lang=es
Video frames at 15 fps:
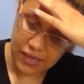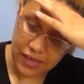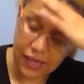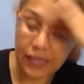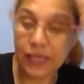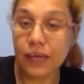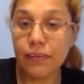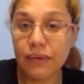
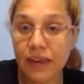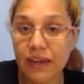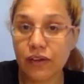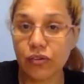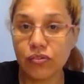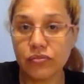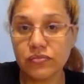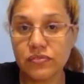hay que
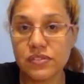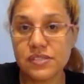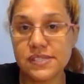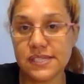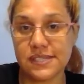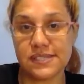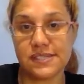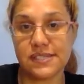hablarlo.
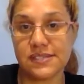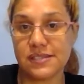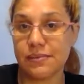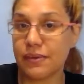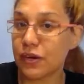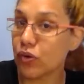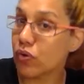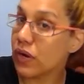Si necesitas
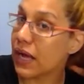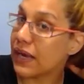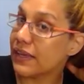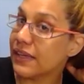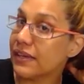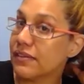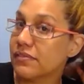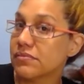hablar con
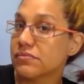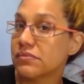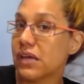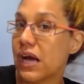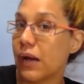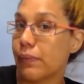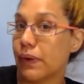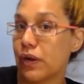alguien,
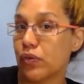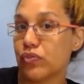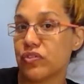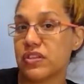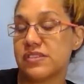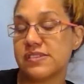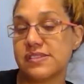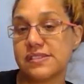háblalo.
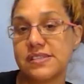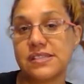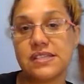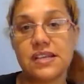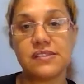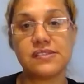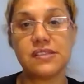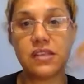Si
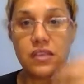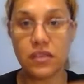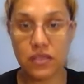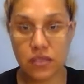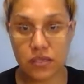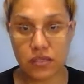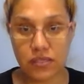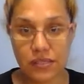necesitas
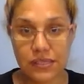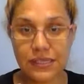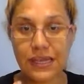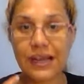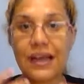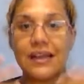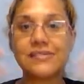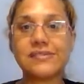
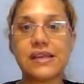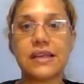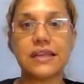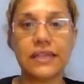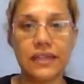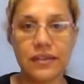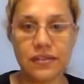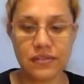dejar
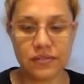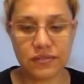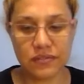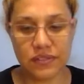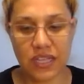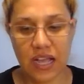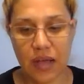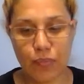salir,
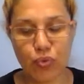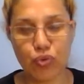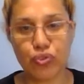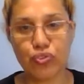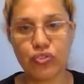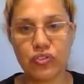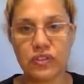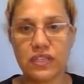
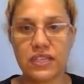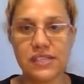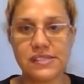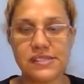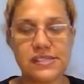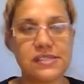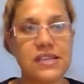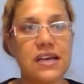digamos,
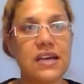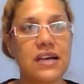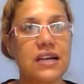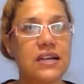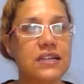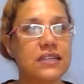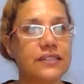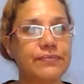
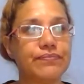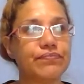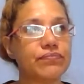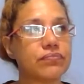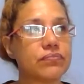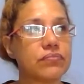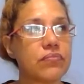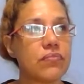
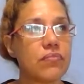esa,